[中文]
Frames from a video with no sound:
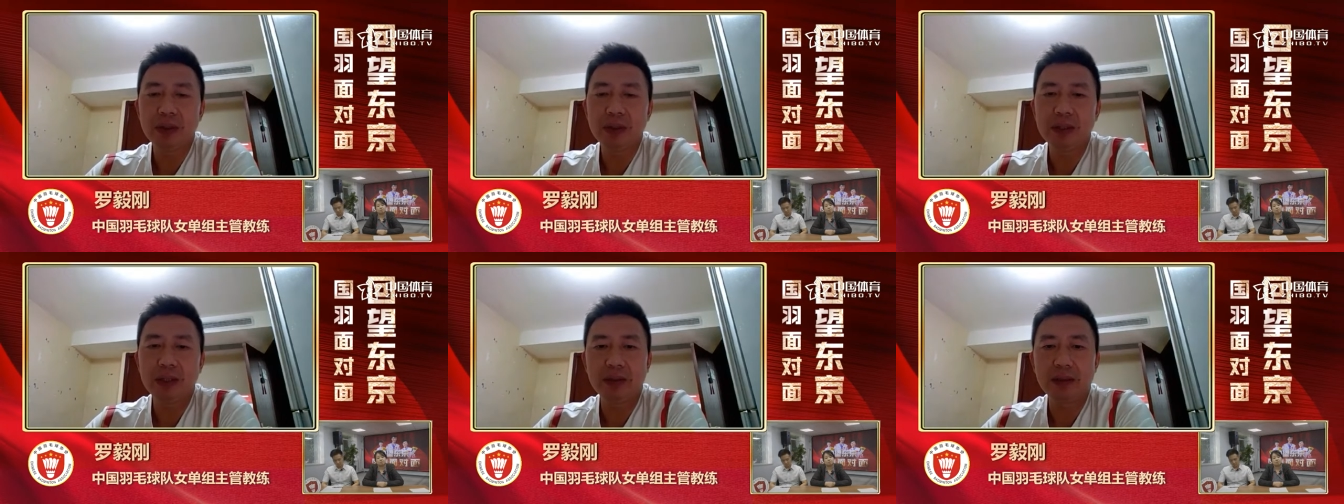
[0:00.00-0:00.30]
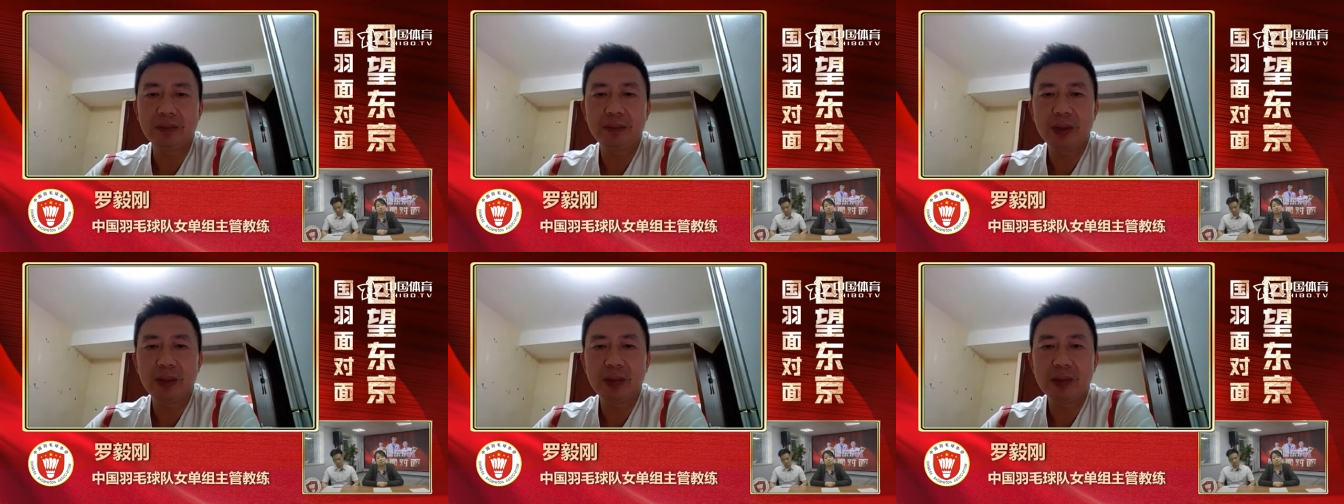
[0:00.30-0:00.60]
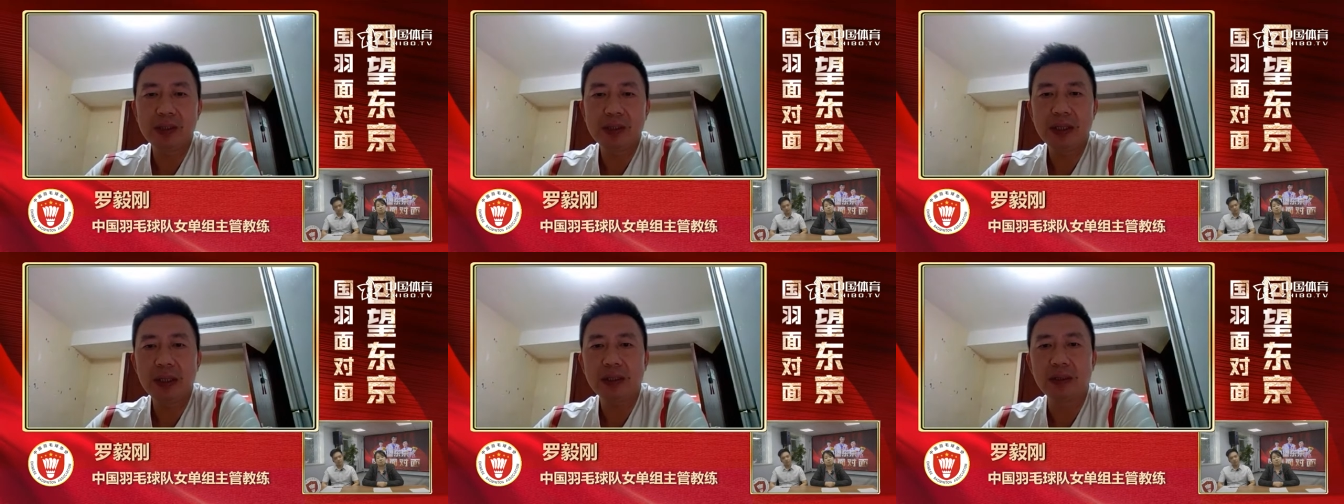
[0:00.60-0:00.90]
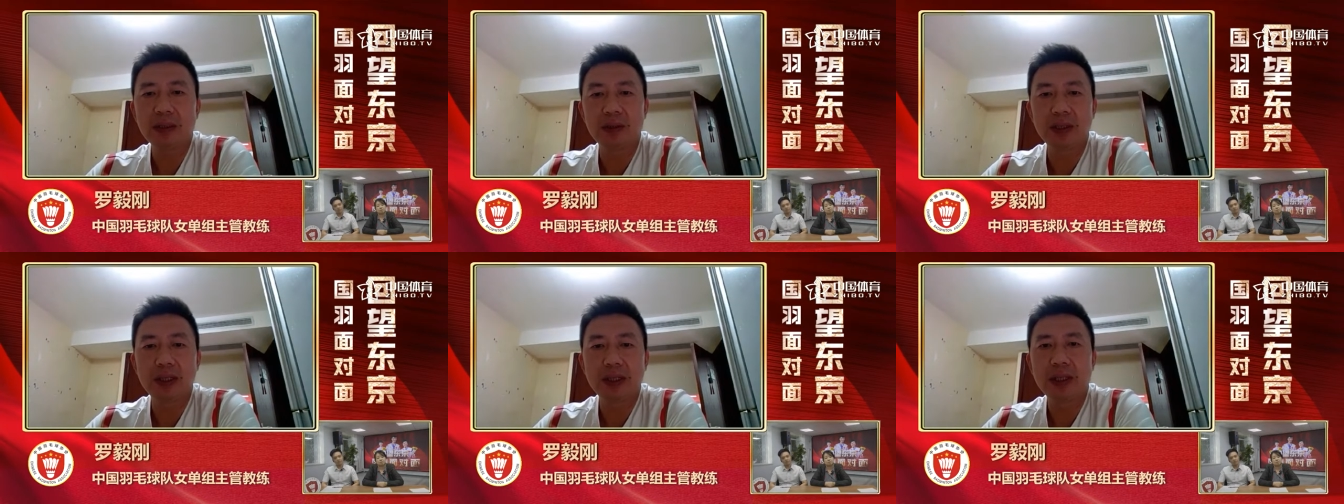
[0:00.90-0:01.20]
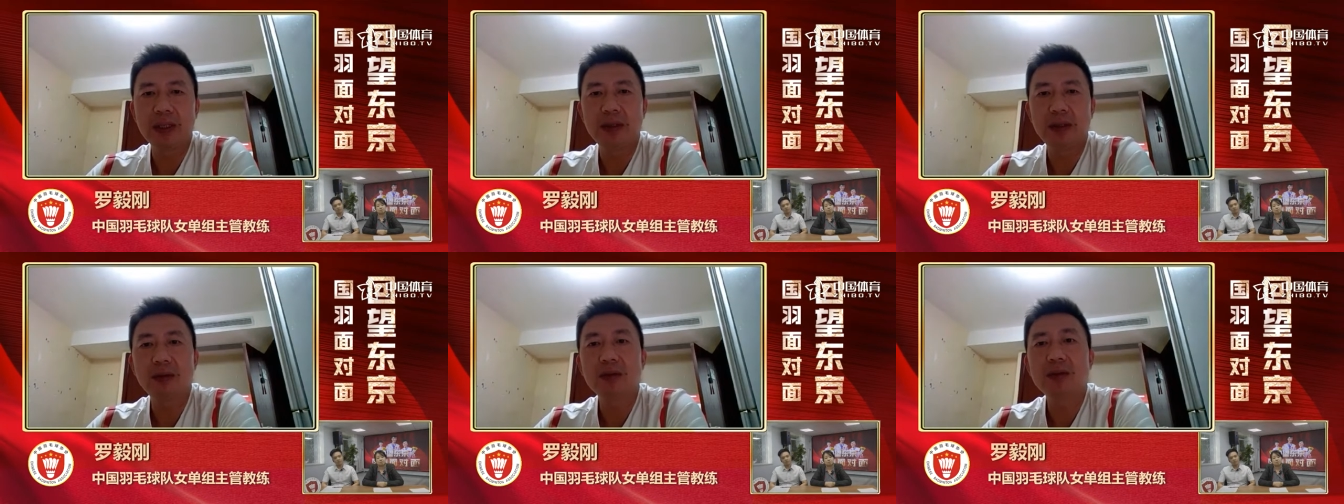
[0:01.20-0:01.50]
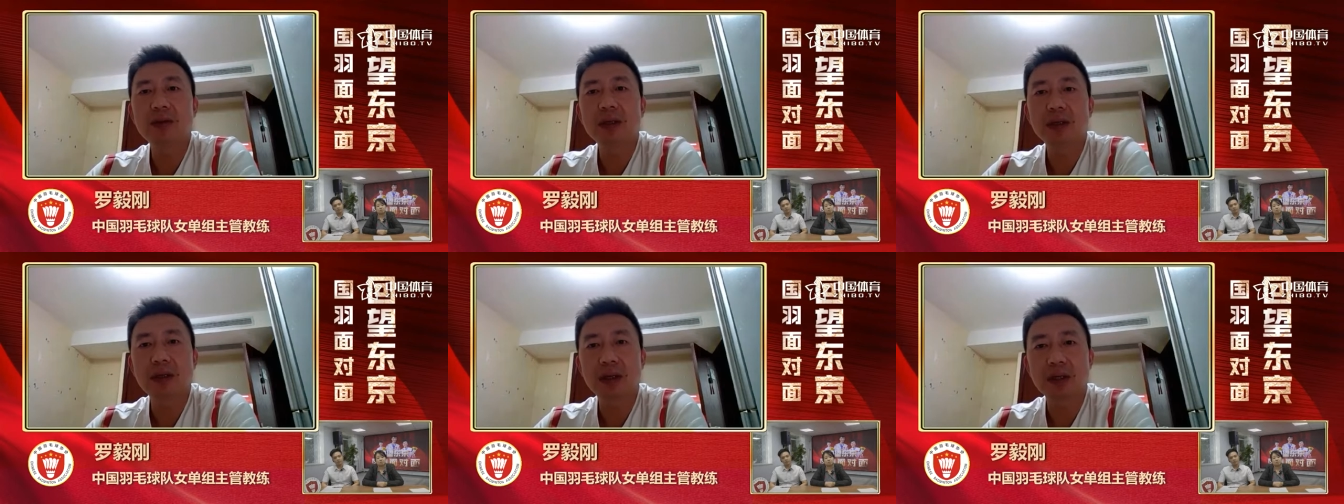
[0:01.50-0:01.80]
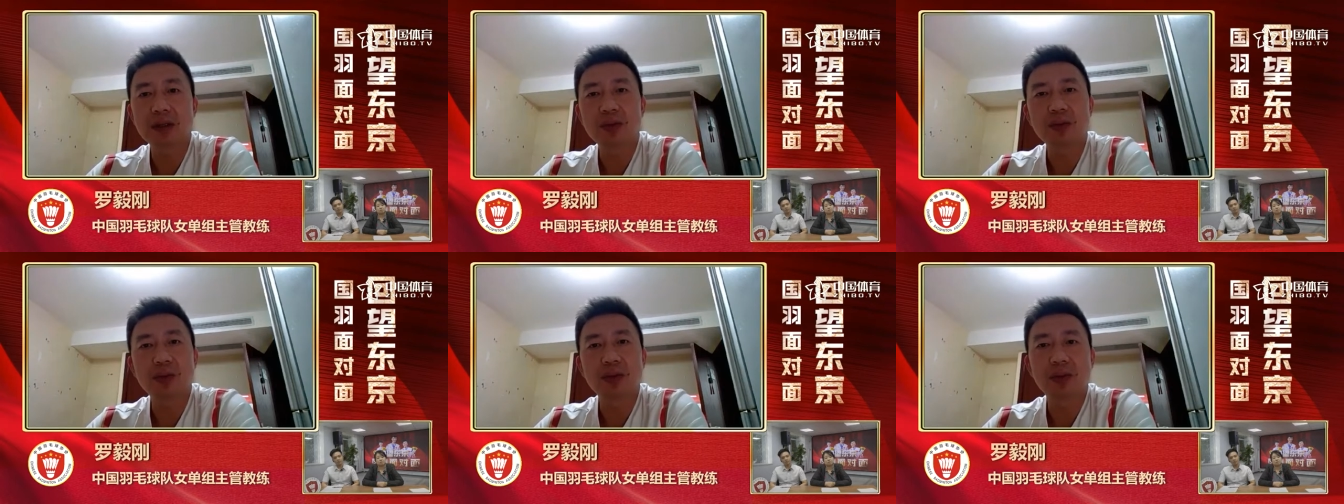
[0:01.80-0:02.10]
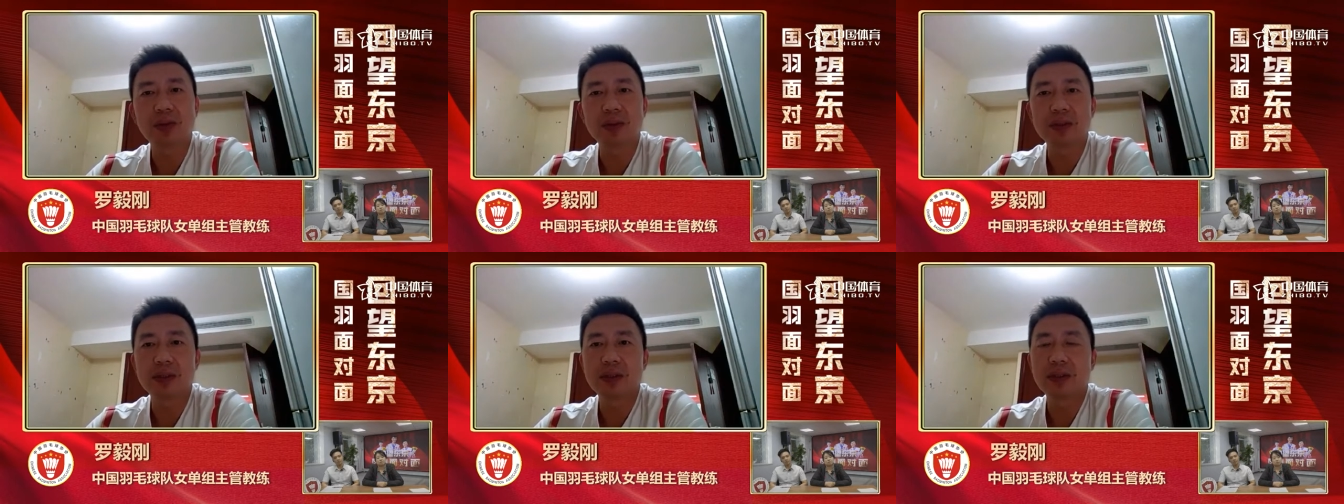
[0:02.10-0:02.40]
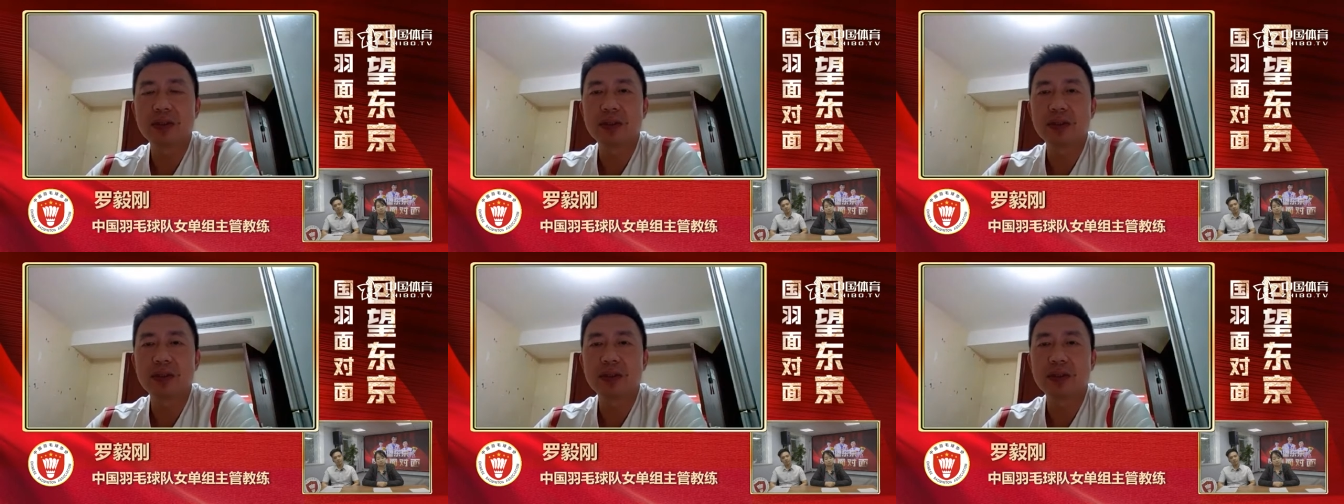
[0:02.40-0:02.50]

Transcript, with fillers: 我想，包括夏导应该都跟他说过，